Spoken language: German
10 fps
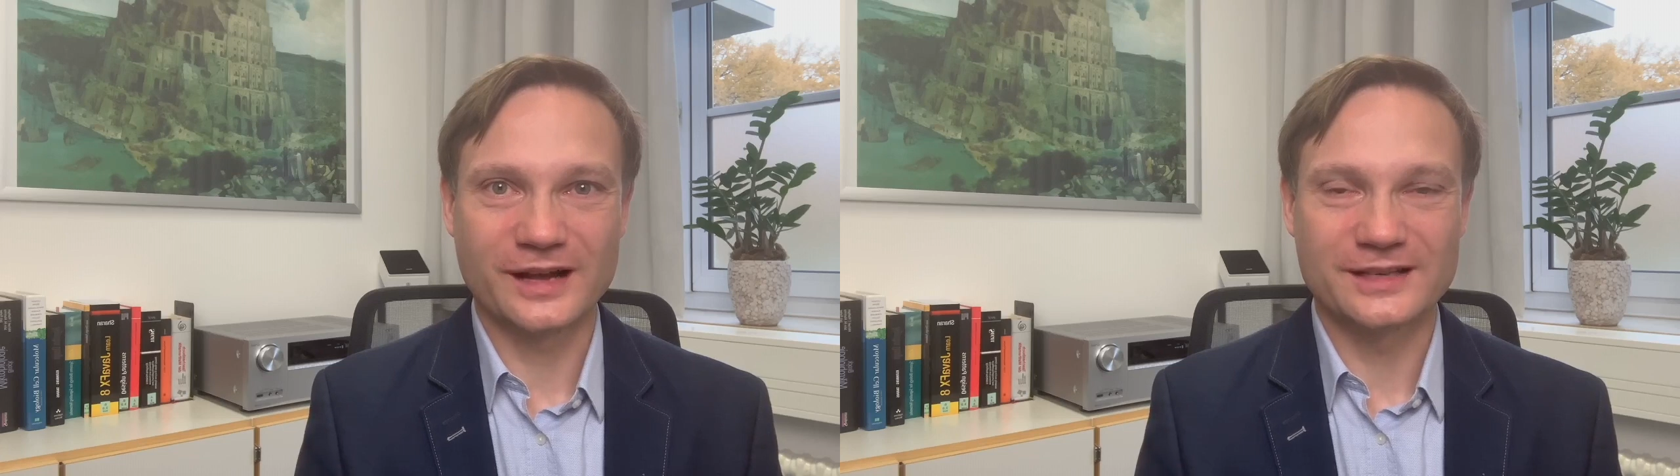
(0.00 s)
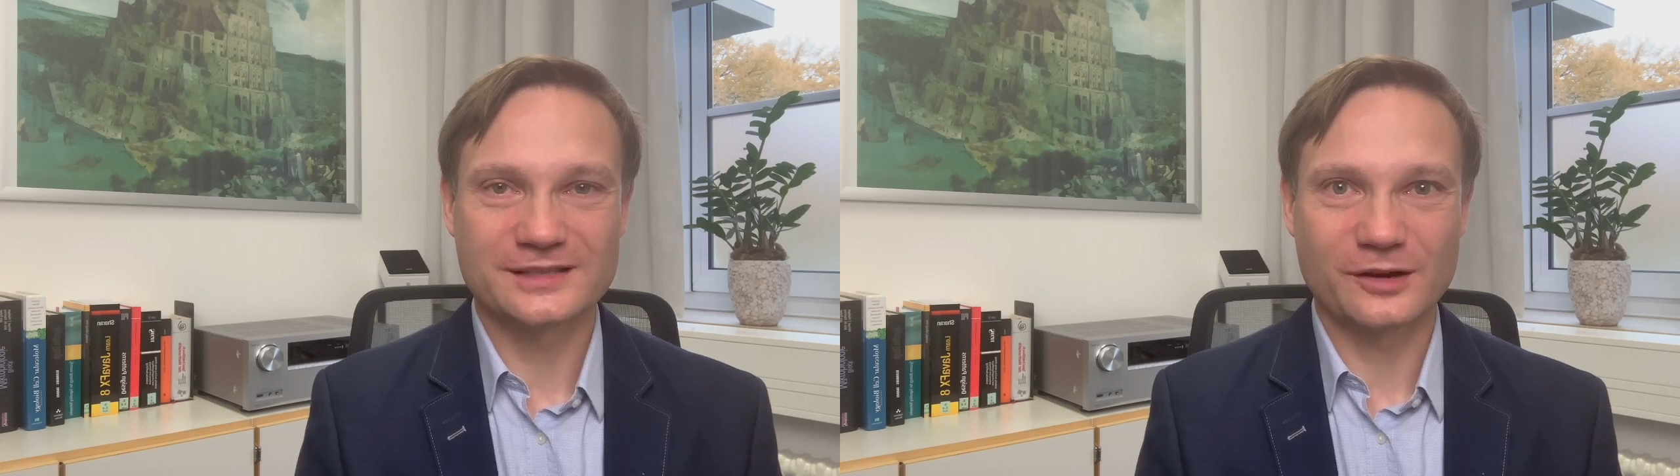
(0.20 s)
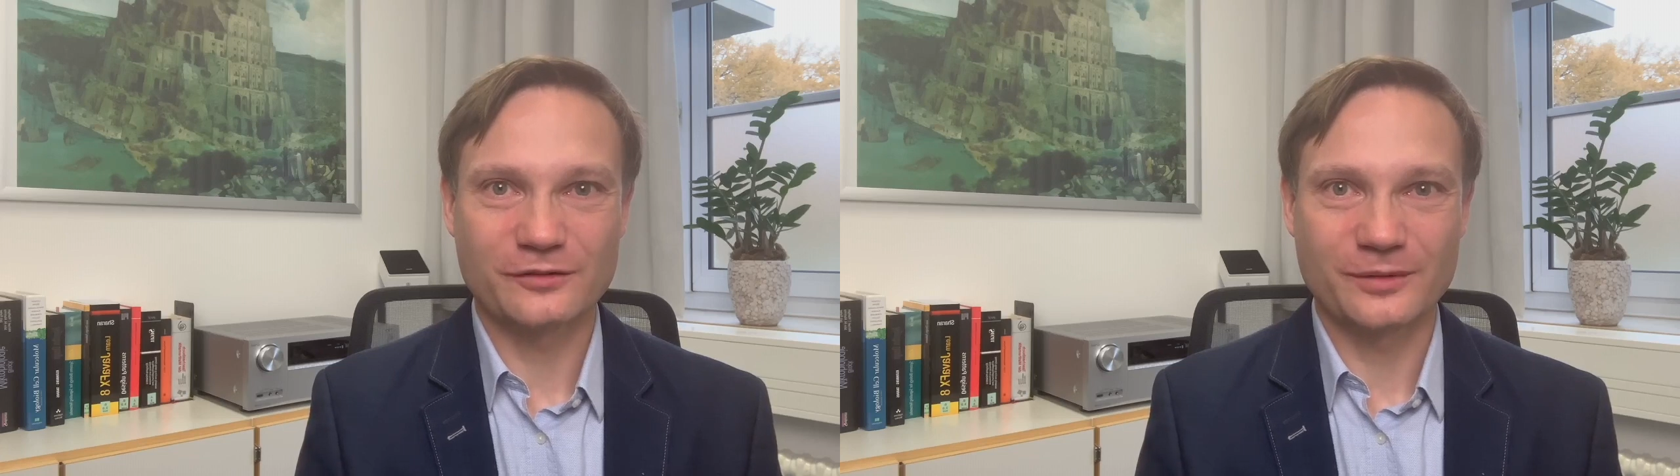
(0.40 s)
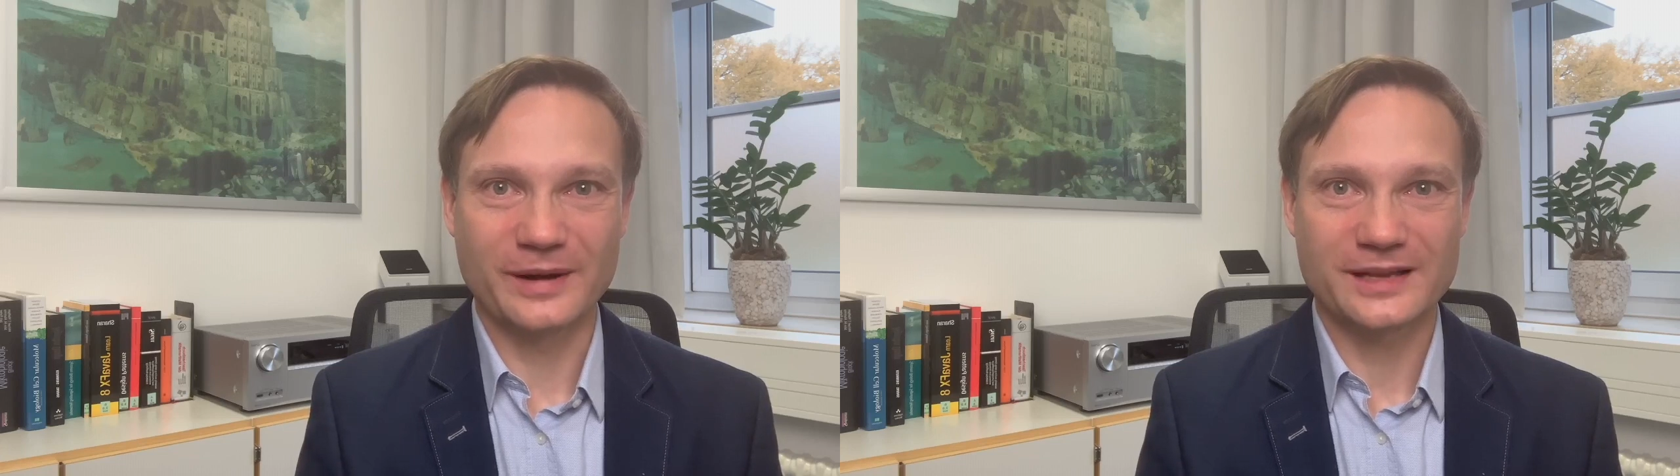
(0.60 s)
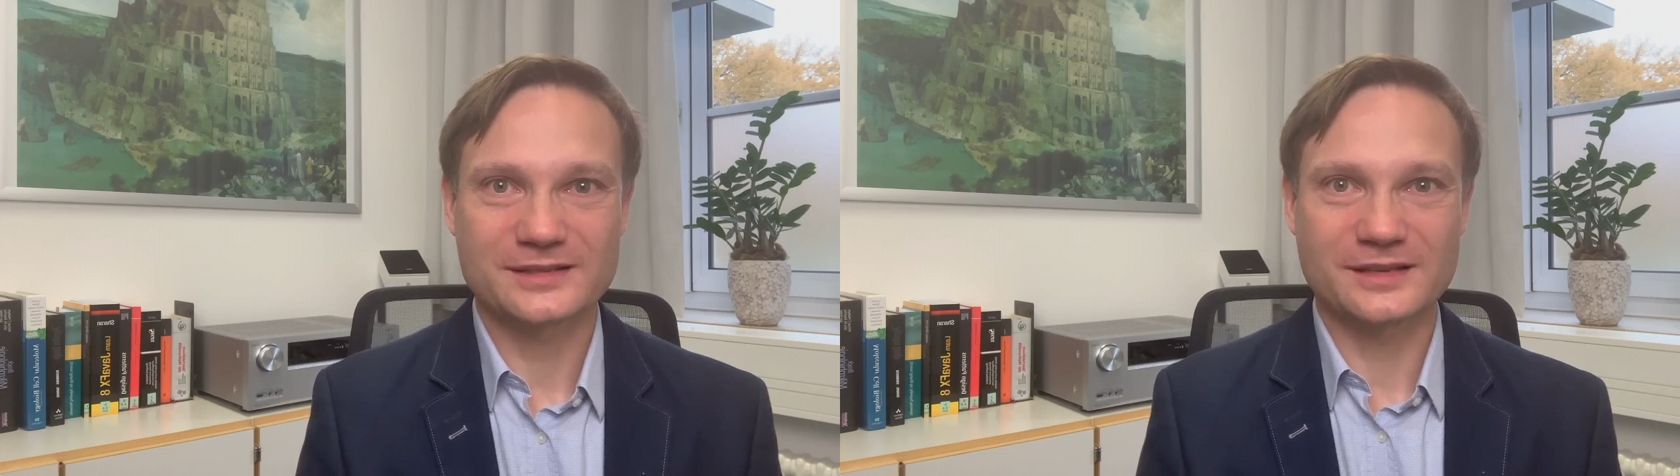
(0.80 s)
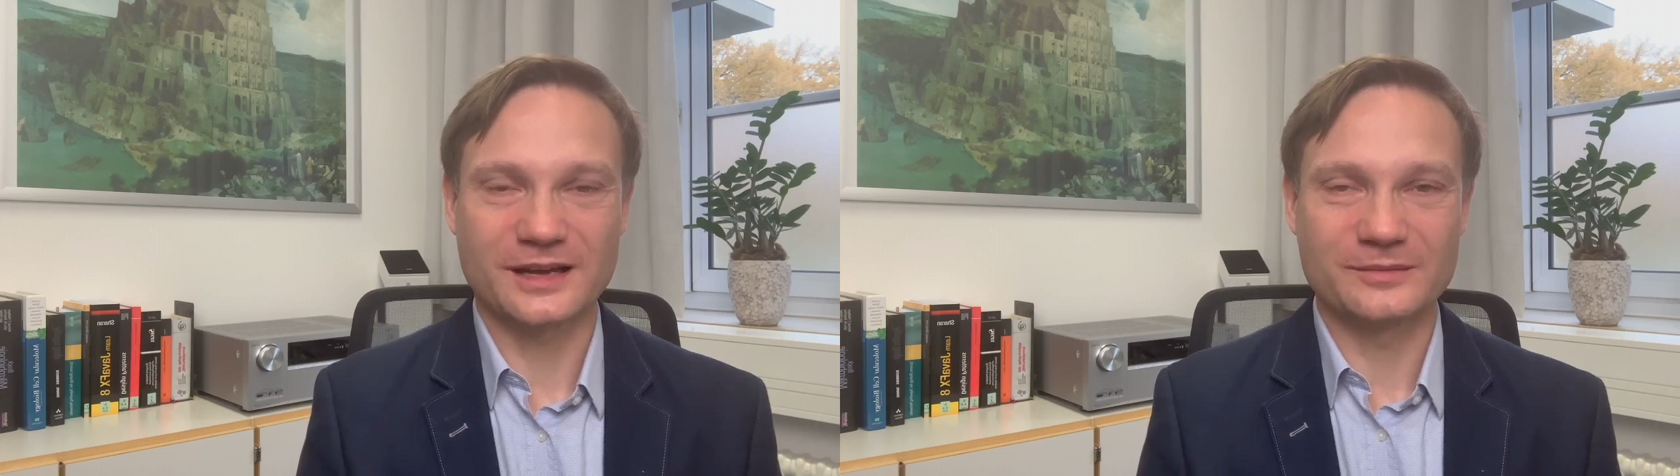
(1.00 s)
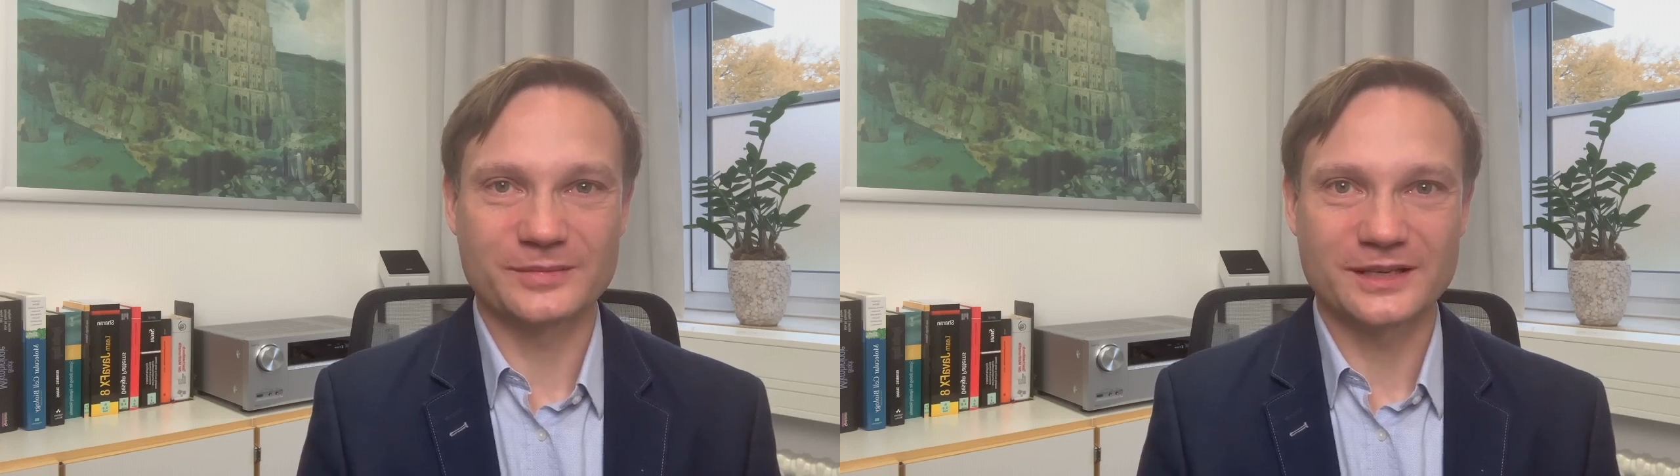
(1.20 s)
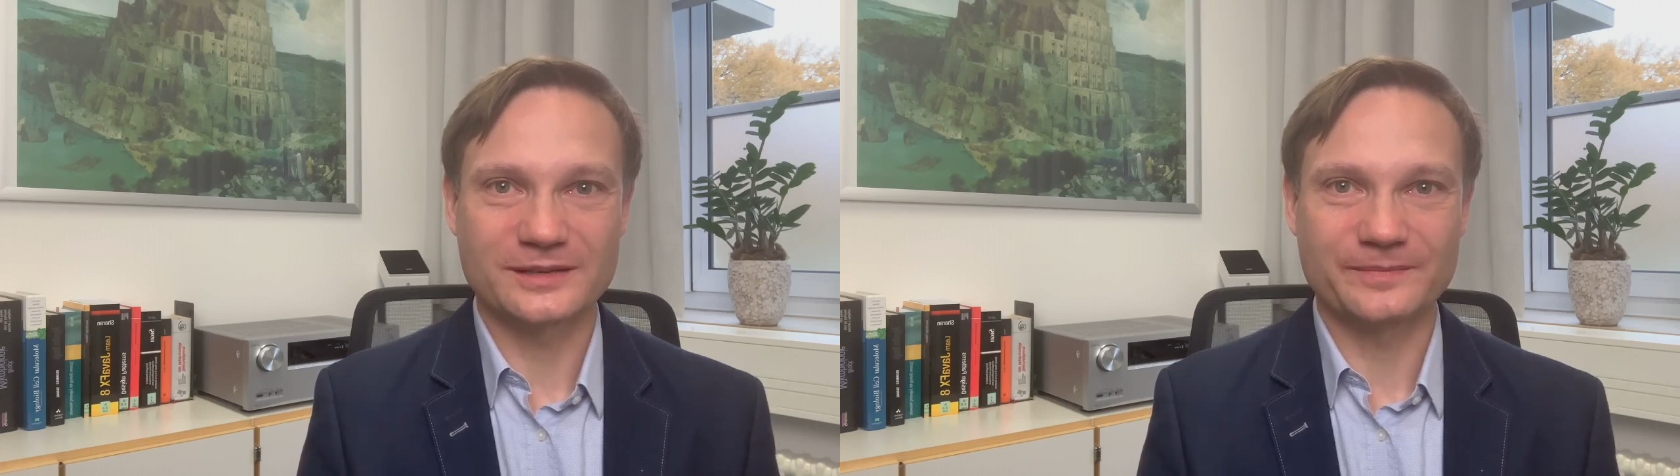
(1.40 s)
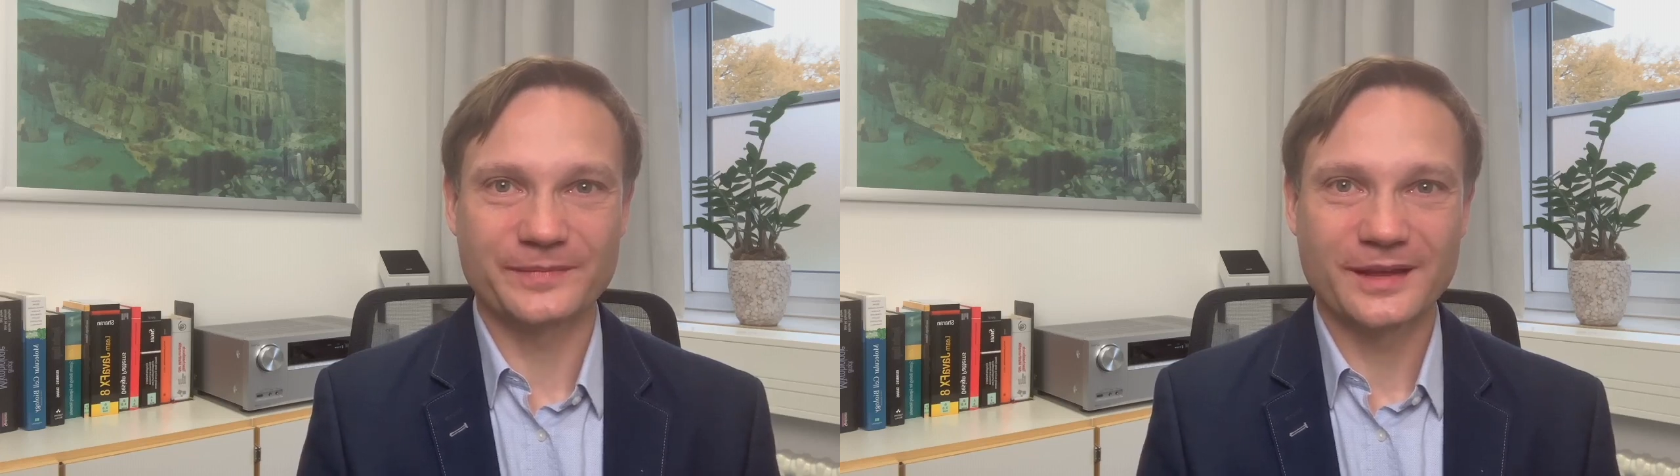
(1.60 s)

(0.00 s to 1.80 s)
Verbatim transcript: als auch für Master anbieten.